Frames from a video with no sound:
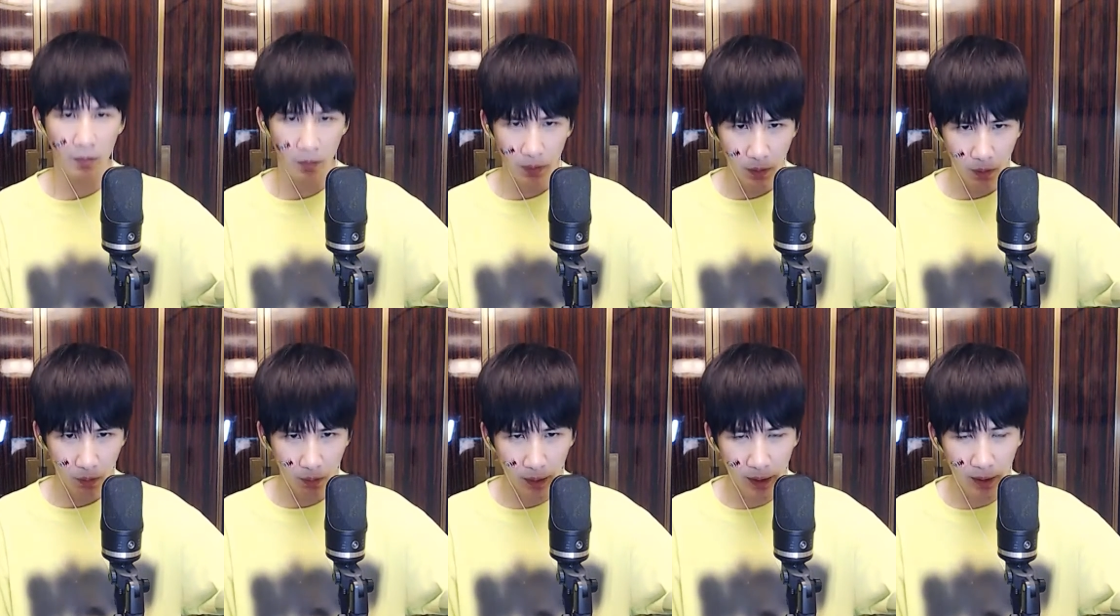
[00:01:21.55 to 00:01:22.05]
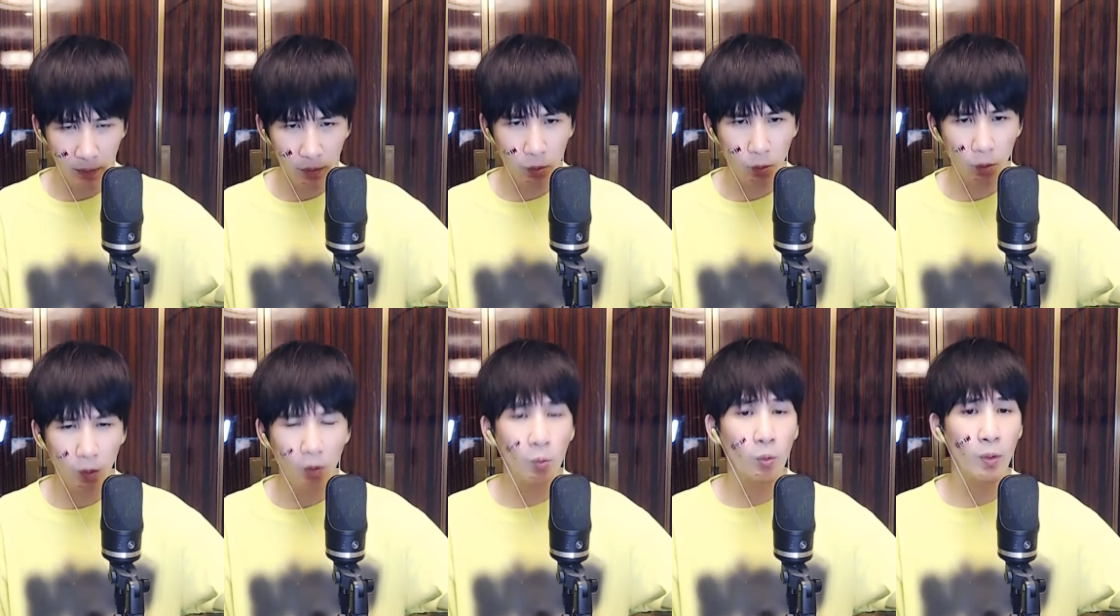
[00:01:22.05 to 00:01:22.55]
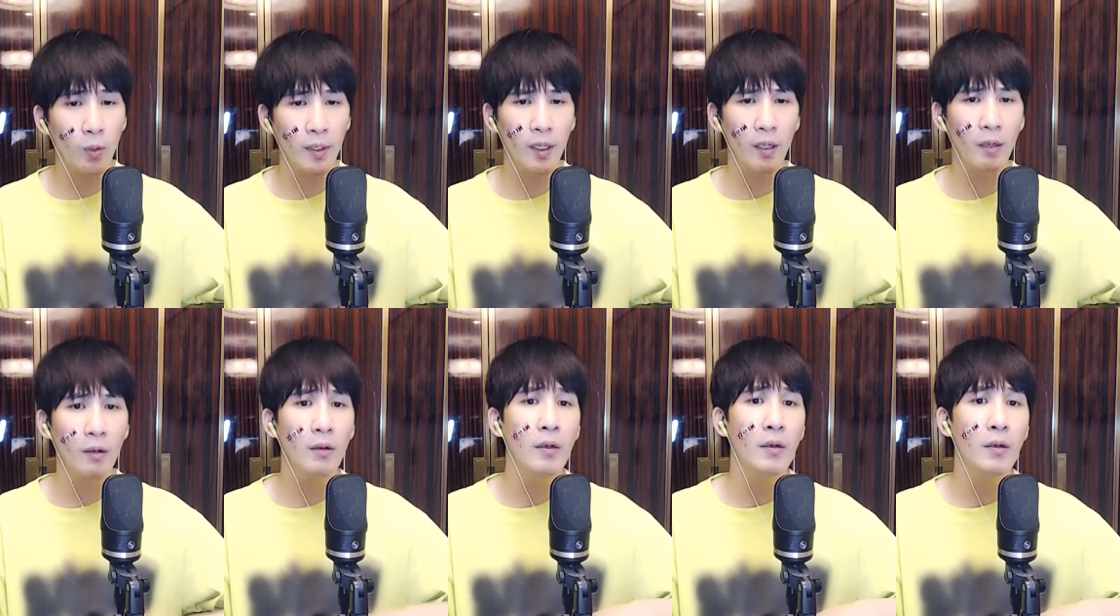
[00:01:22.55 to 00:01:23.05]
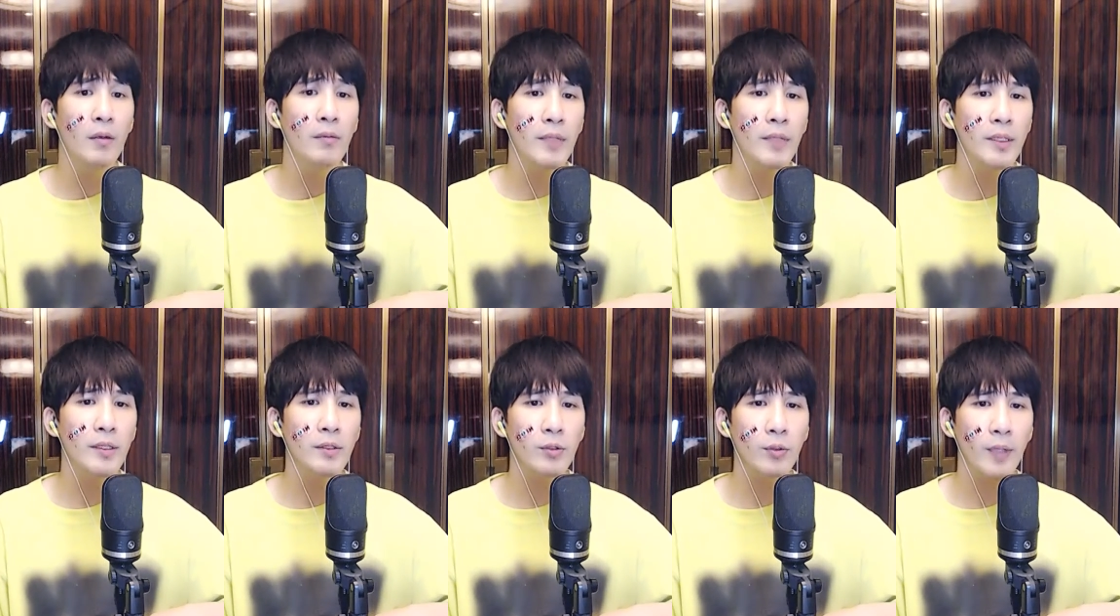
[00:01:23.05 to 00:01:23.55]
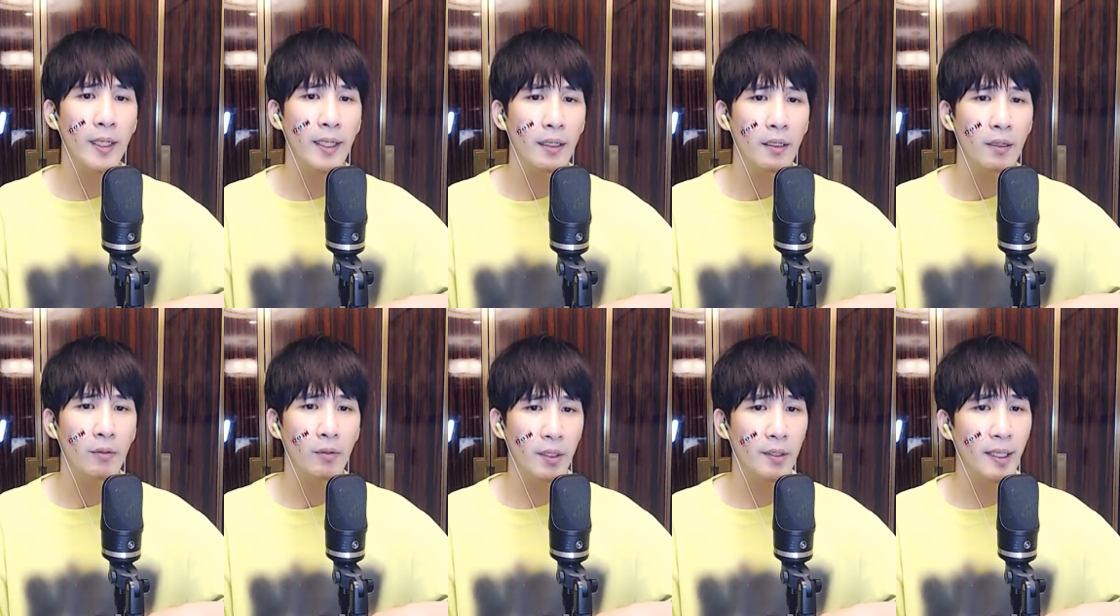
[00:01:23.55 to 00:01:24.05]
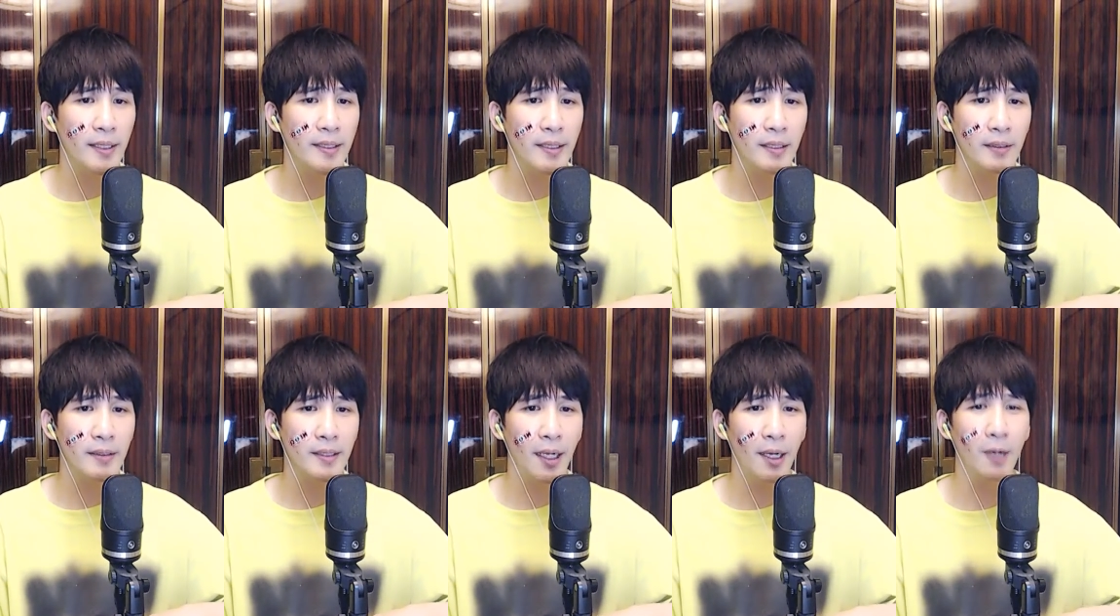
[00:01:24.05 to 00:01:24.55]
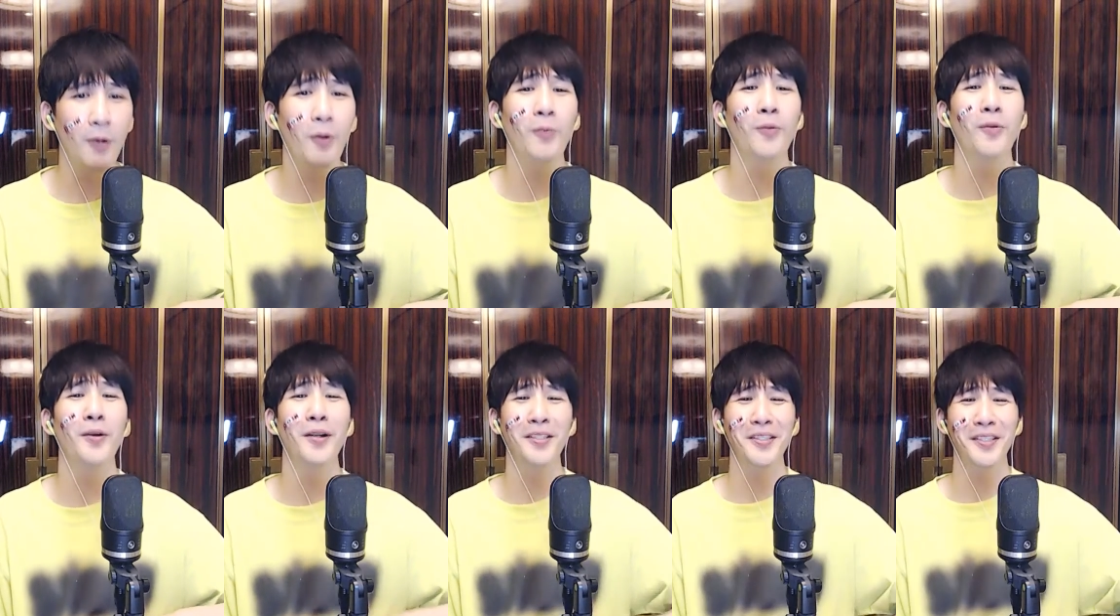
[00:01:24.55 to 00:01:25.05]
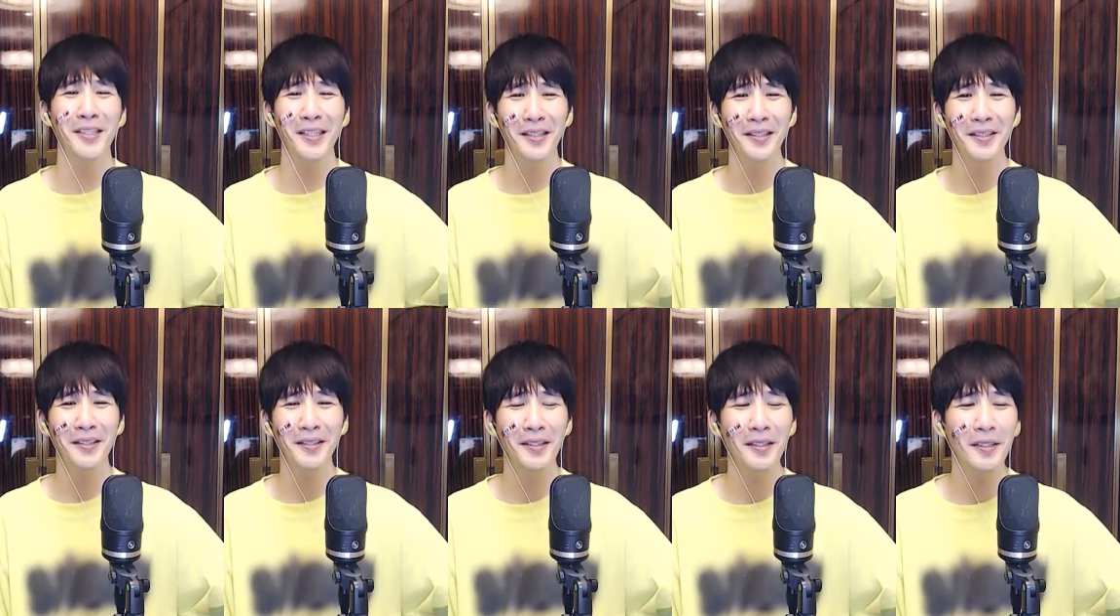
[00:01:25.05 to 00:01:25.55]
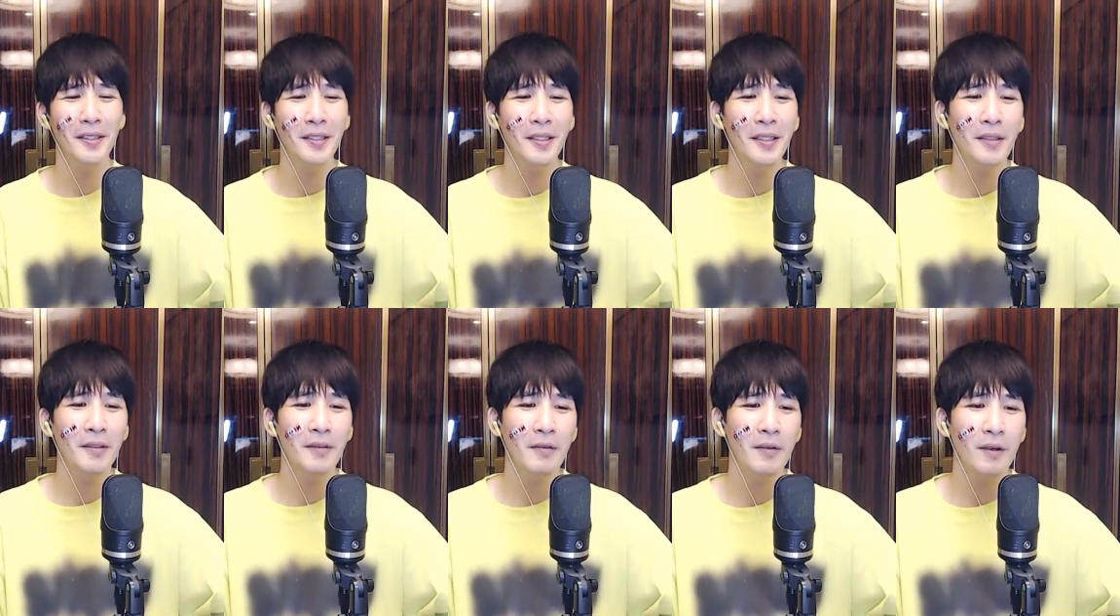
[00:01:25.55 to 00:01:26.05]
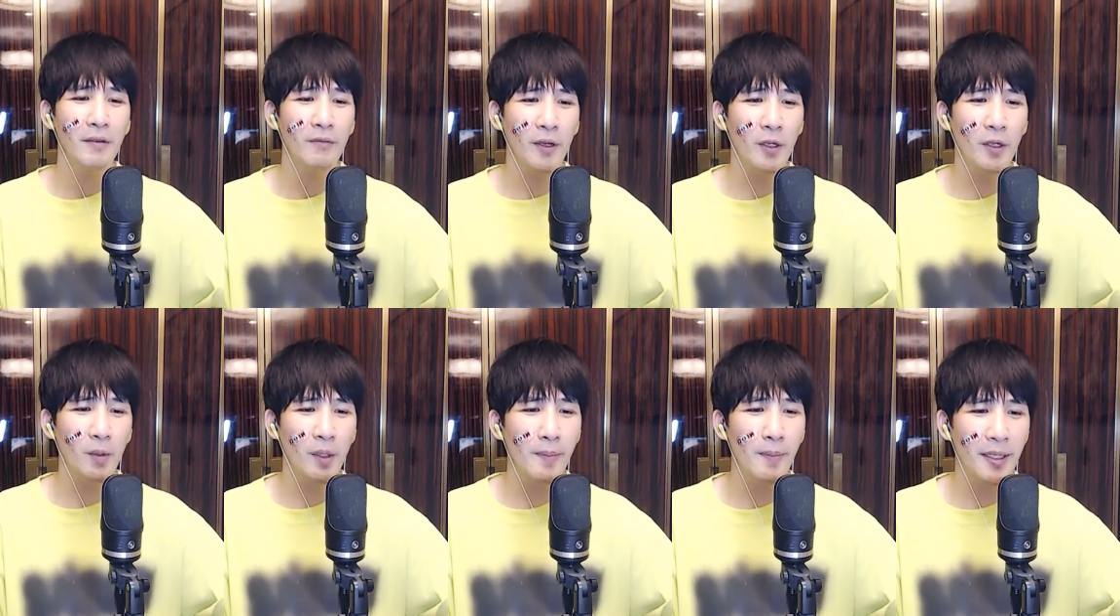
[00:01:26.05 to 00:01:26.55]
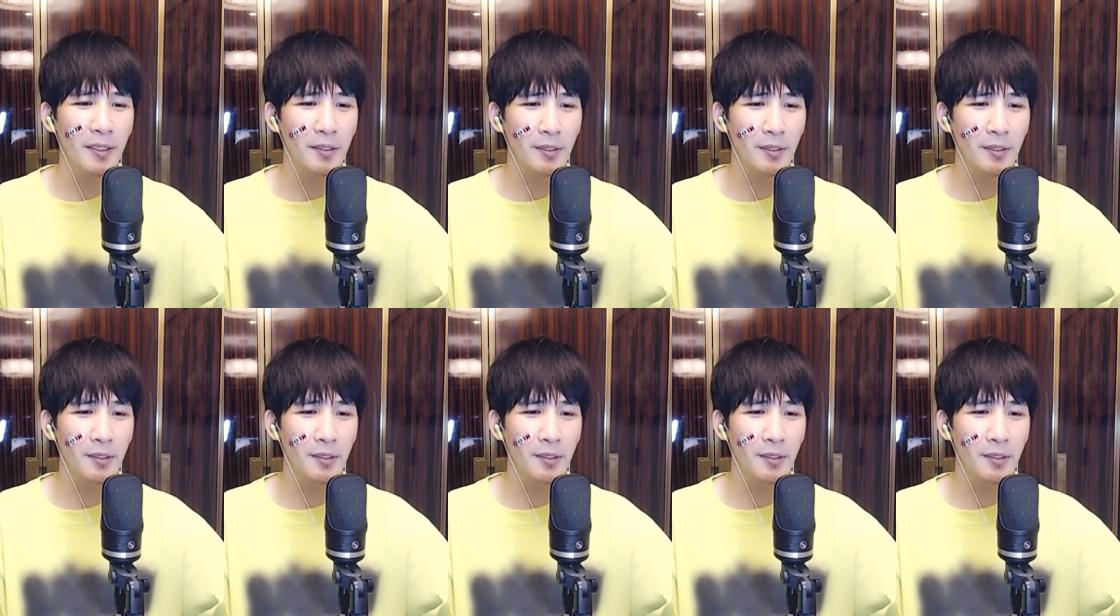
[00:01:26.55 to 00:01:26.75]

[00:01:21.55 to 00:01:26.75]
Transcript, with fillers: 我还以为我轨道没弄对，我一直在清唱，我是玩的我跟面试似